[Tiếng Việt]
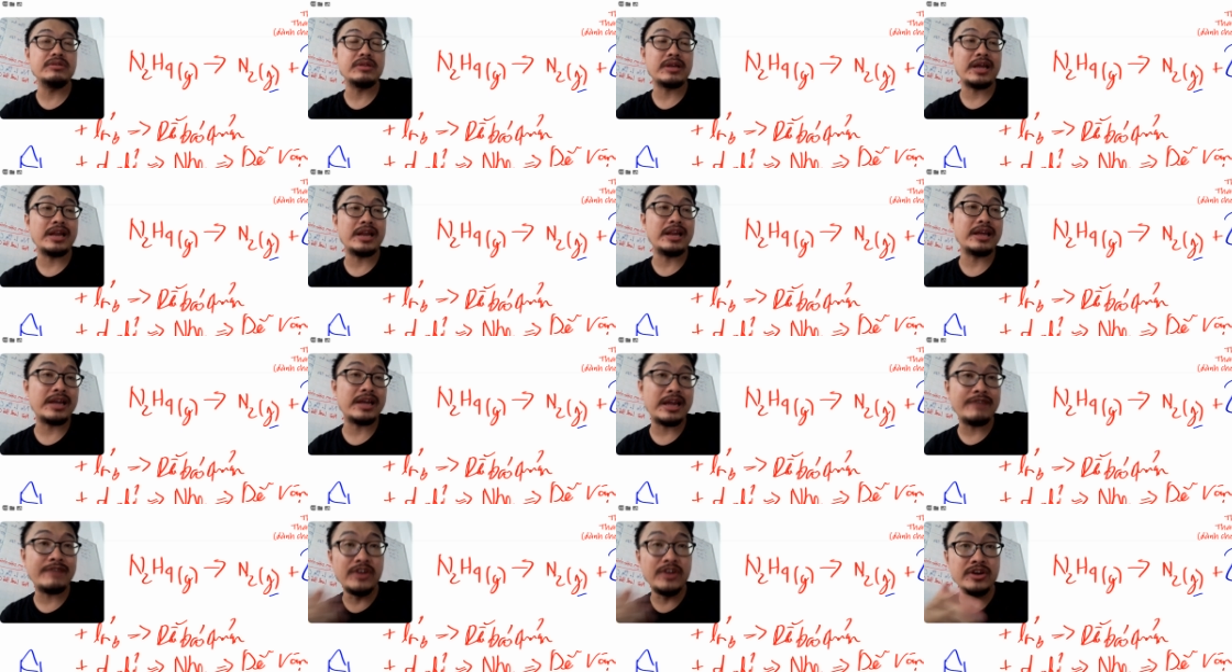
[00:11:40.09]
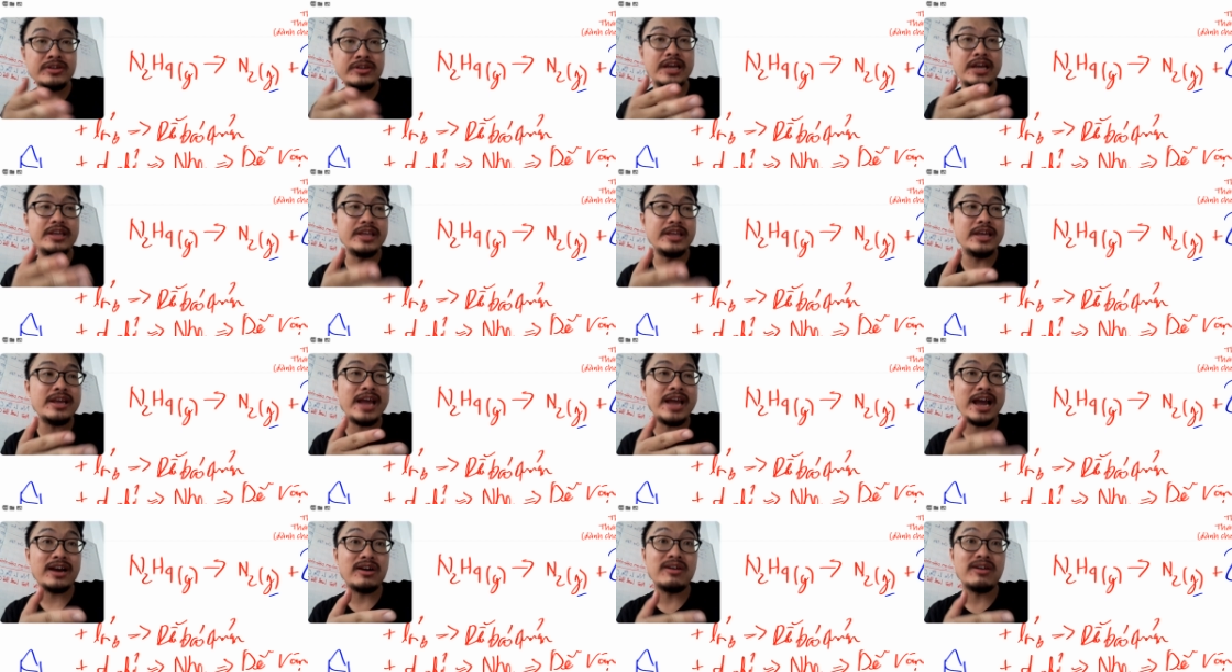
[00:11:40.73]
cái là cái phấn này
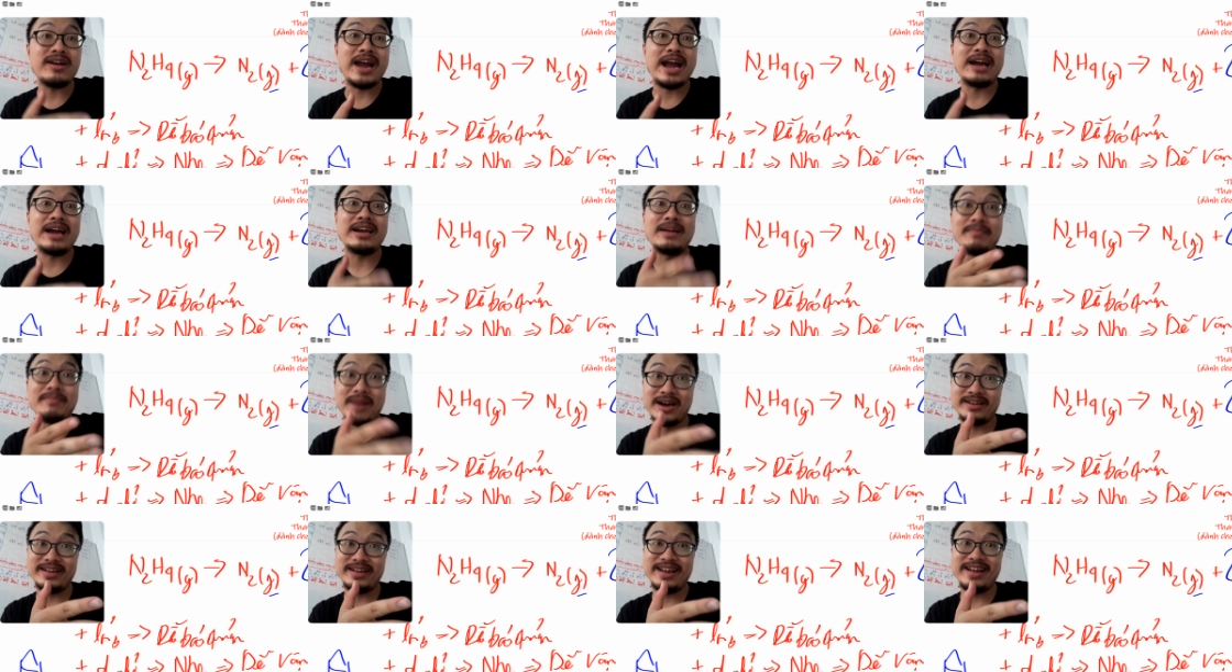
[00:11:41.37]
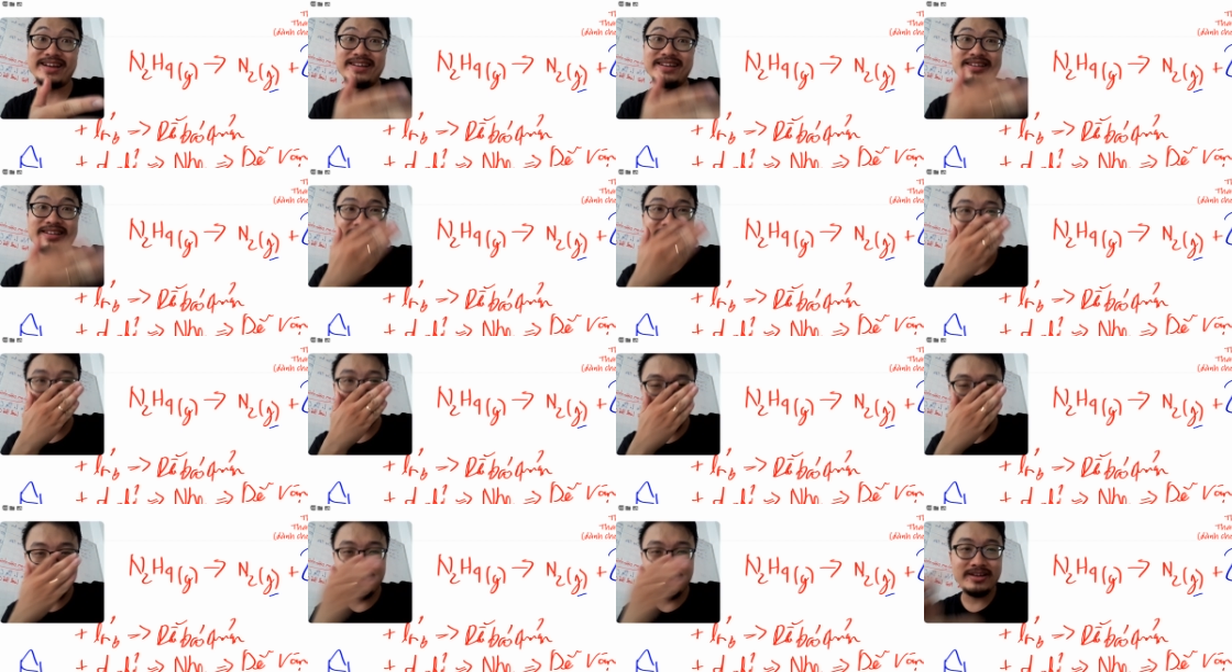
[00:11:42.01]
diễn ra khó khăn là mệt nha
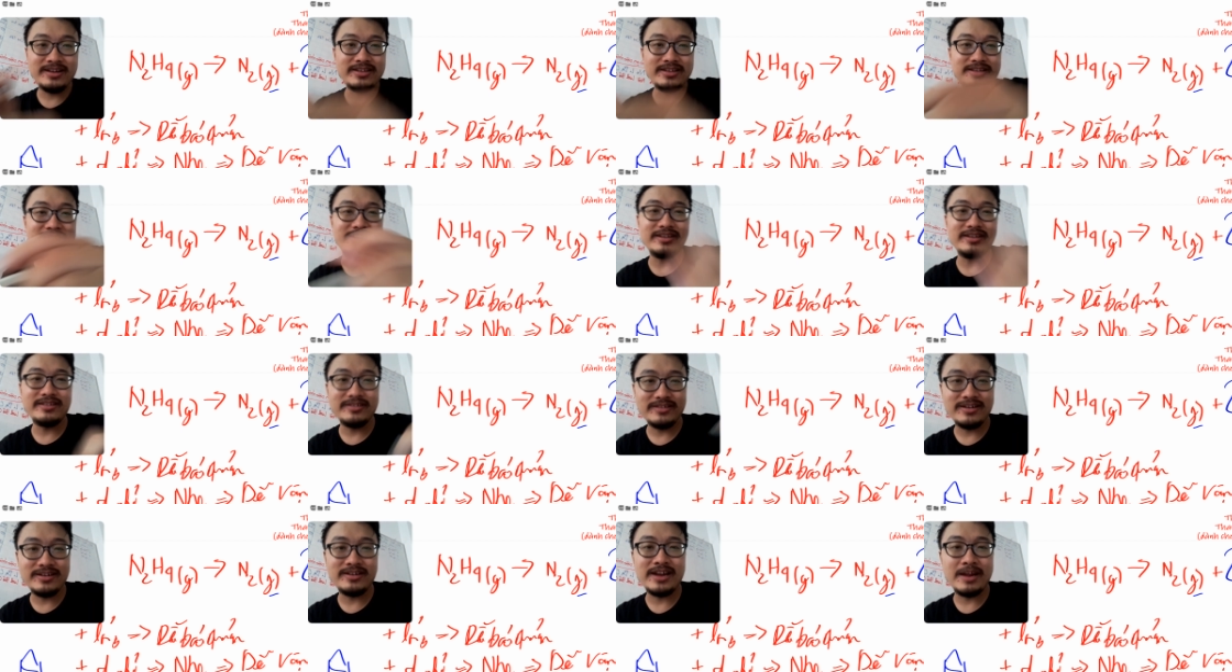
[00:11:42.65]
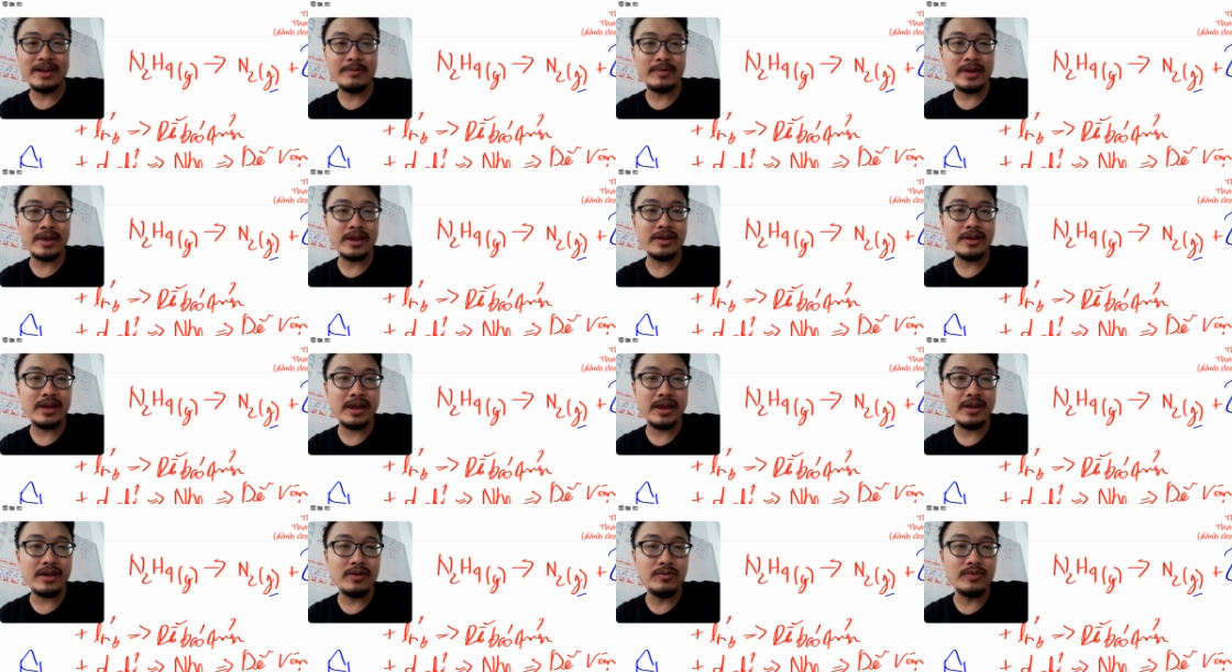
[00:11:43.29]
đó chưa nó là một cái
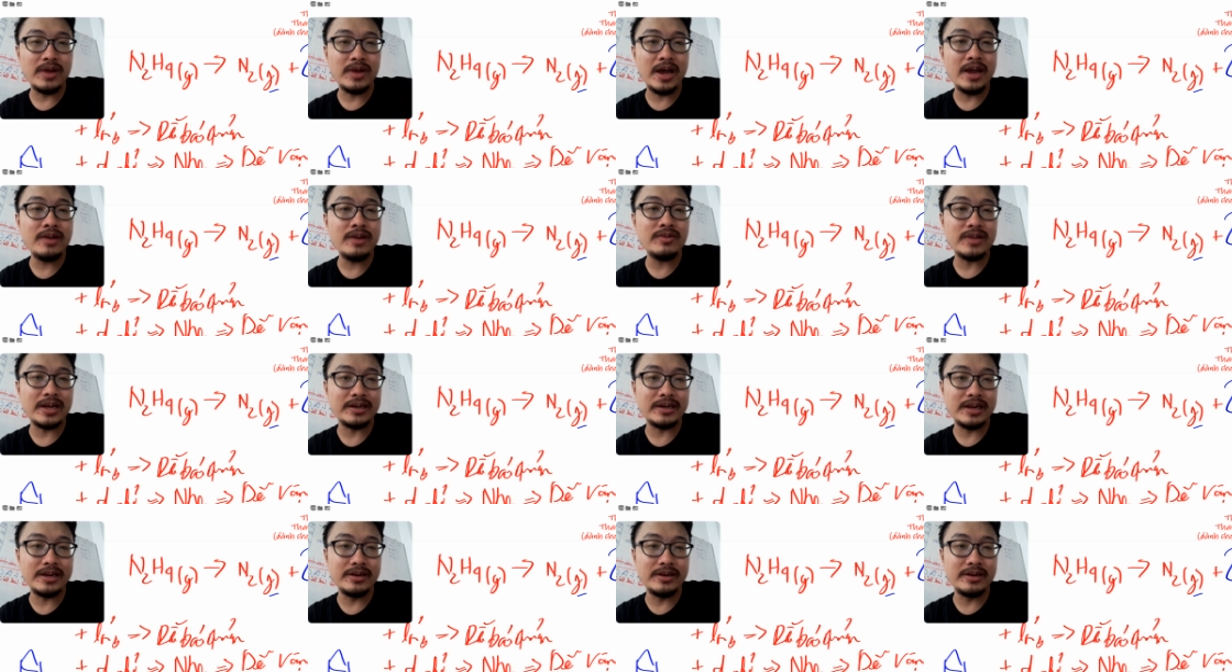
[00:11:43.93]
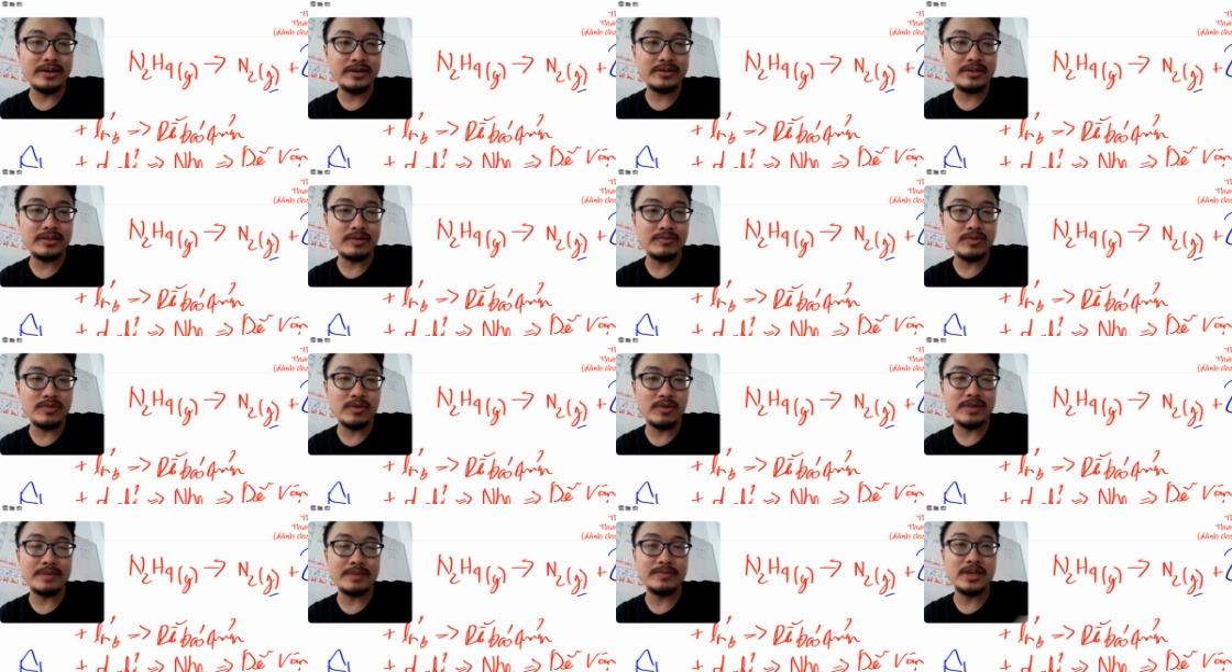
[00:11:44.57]
cái ưu thế của thằng này nữa trong
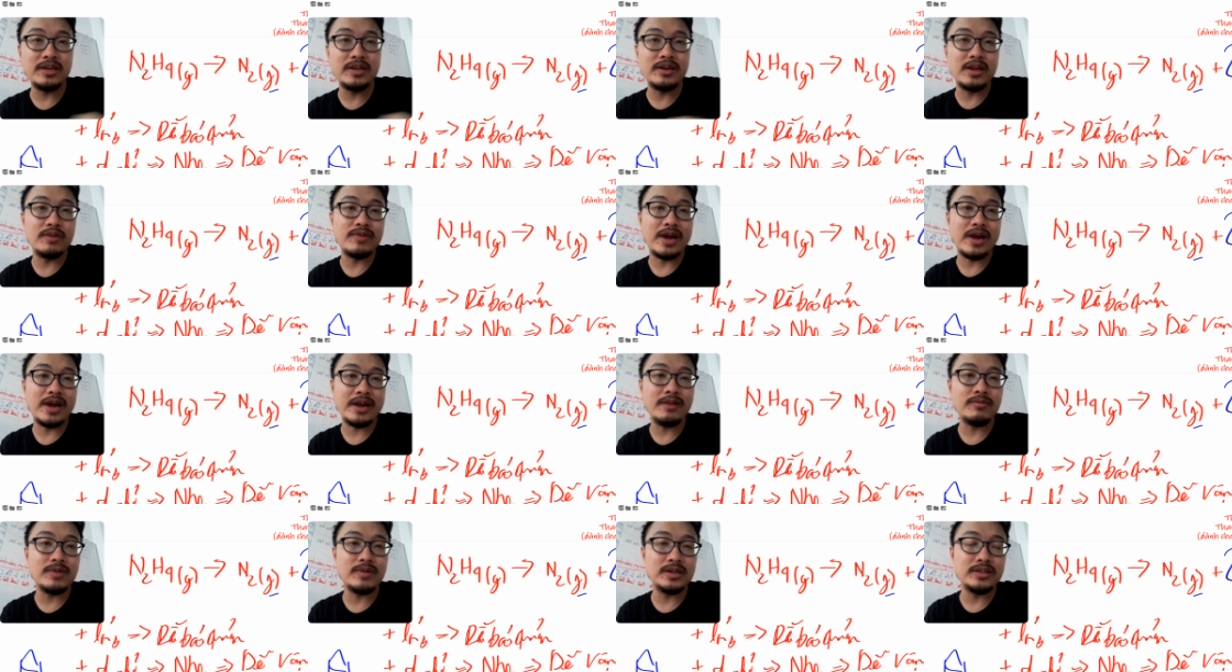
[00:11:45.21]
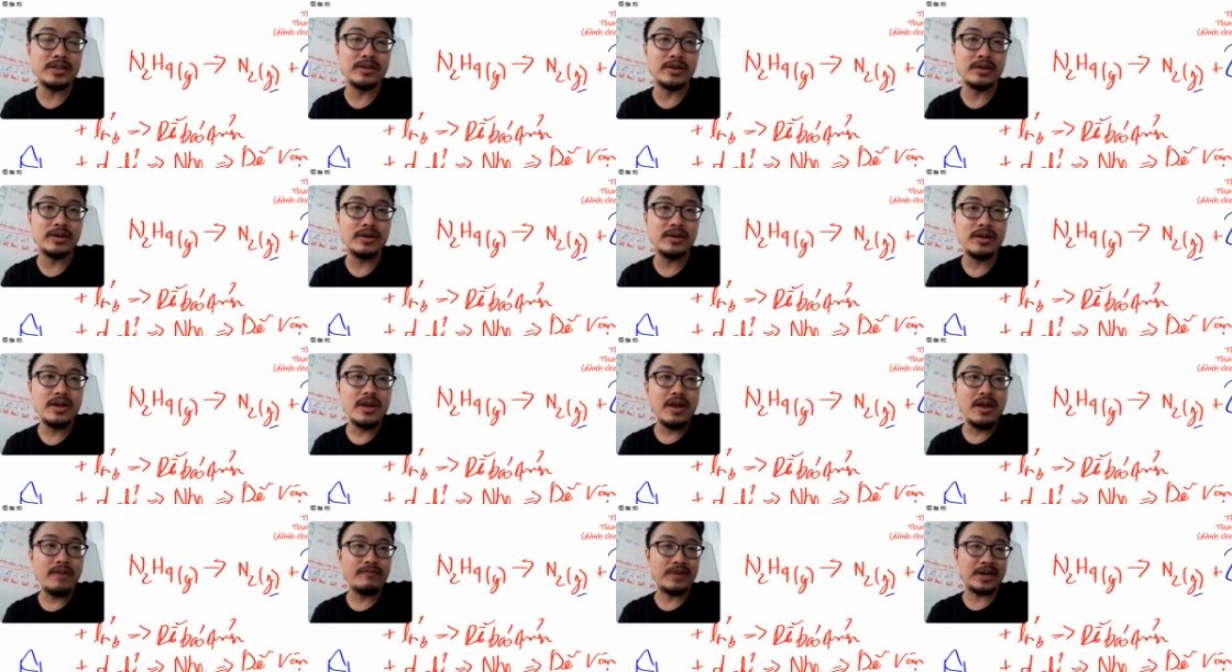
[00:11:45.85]
dùng làm nhiên liệu đẩy trong cơ tên lửa
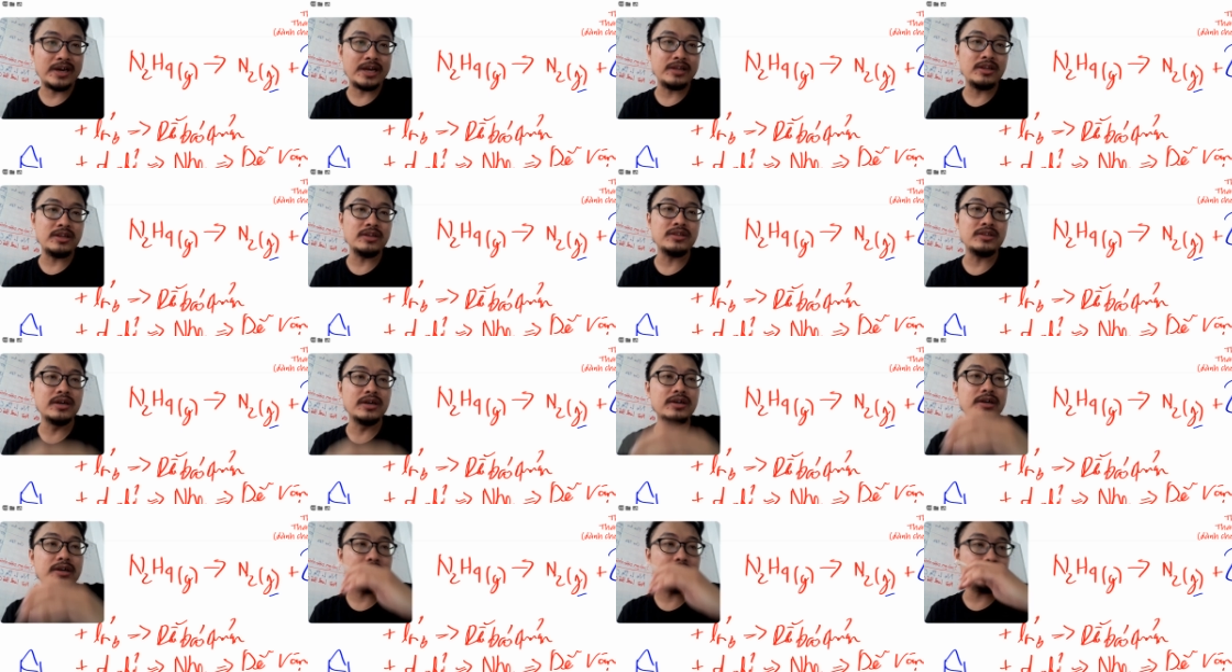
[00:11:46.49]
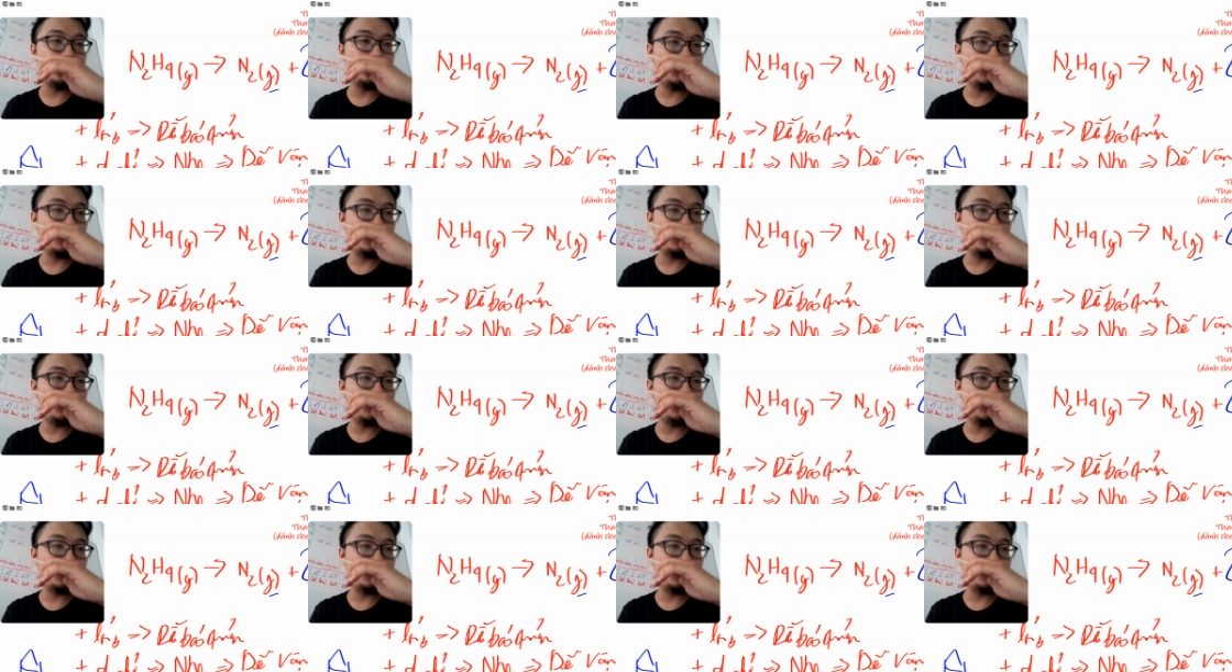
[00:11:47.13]
và cái thứ tư á